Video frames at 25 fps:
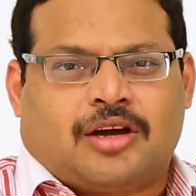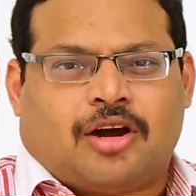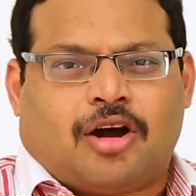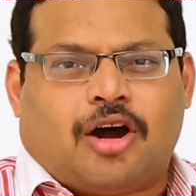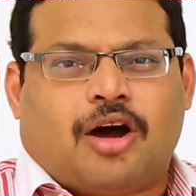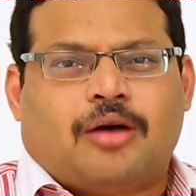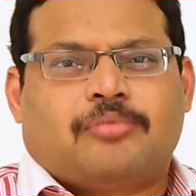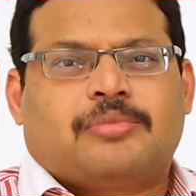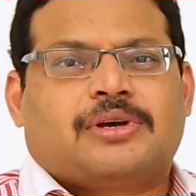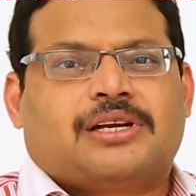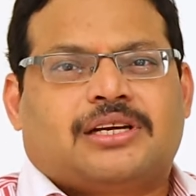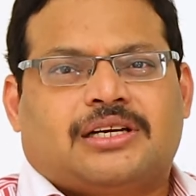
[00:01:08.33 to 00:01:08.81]

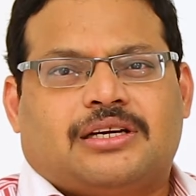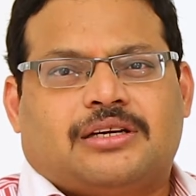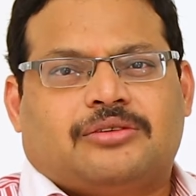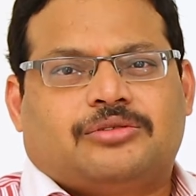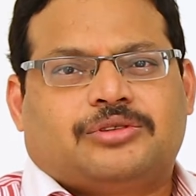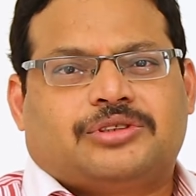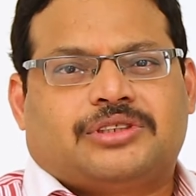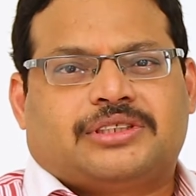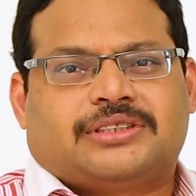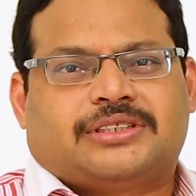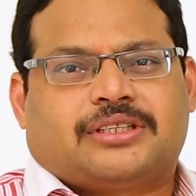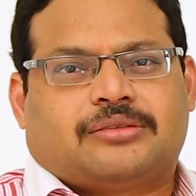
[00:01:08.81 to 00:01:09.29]
కామన్గా
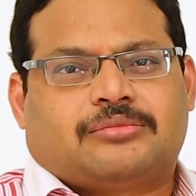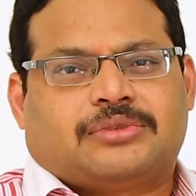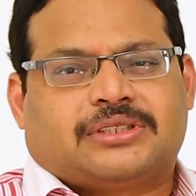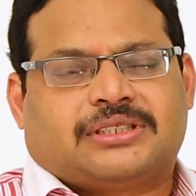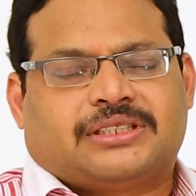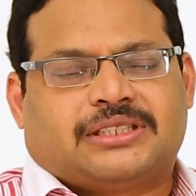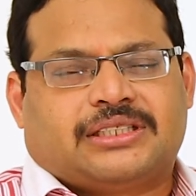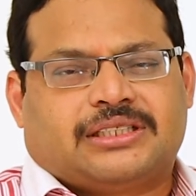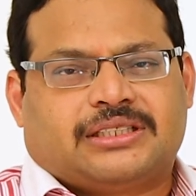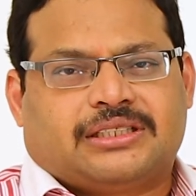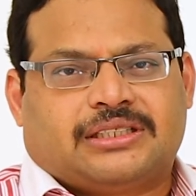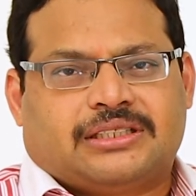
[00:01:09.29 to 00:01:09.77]
వచ్చే
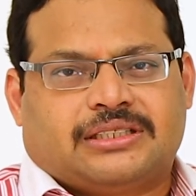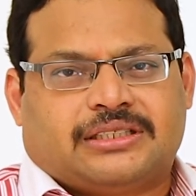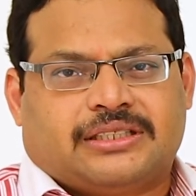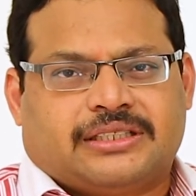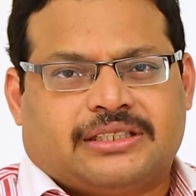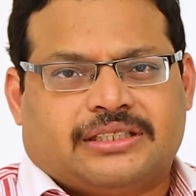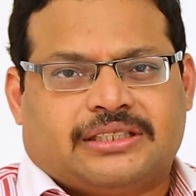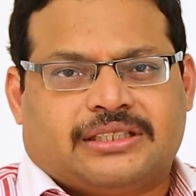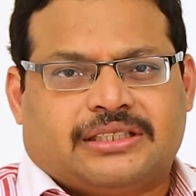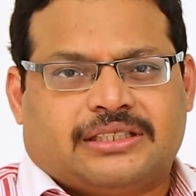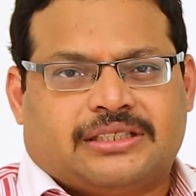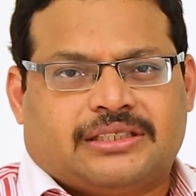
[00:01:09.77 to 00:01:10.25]
సమస్య
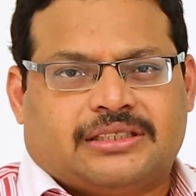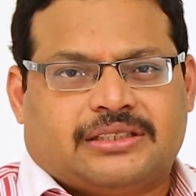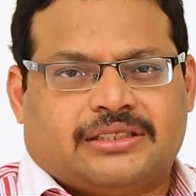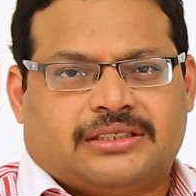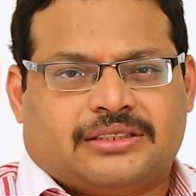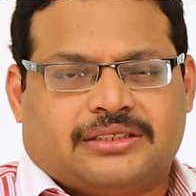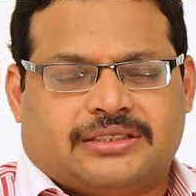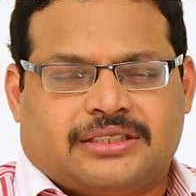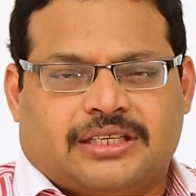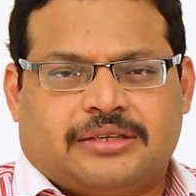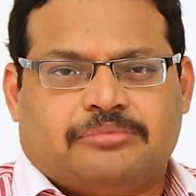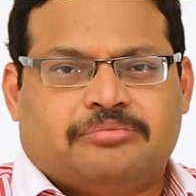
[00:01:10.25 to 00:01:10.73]
ఏంటంటే అది
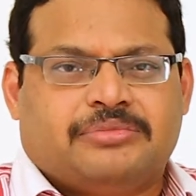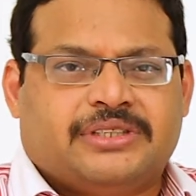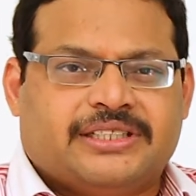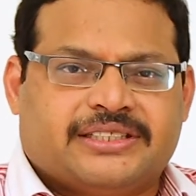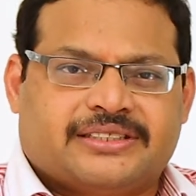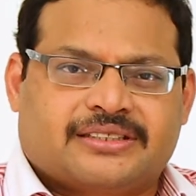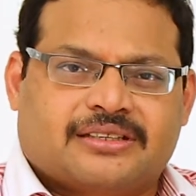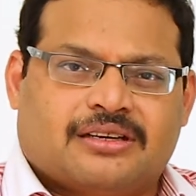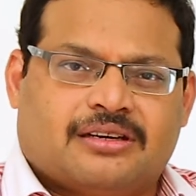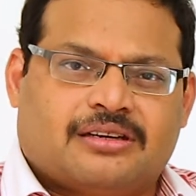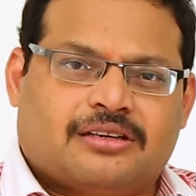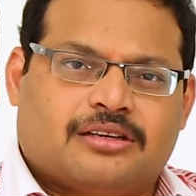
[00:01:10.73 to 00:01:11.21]
స్లిప్
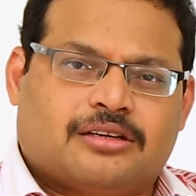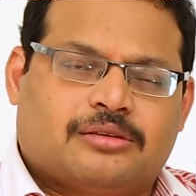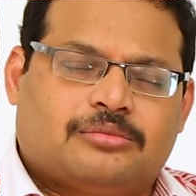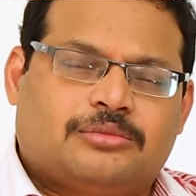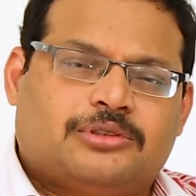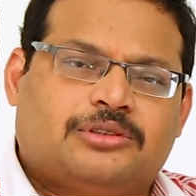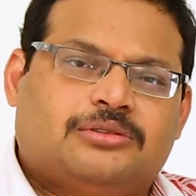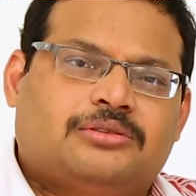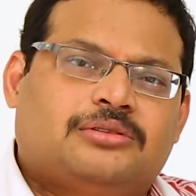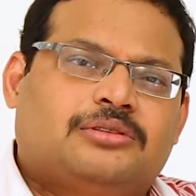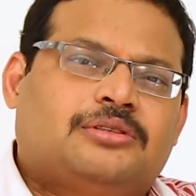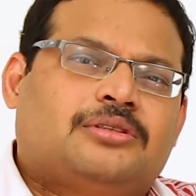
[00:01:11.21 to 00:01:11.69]
డిస్క్ అంటాము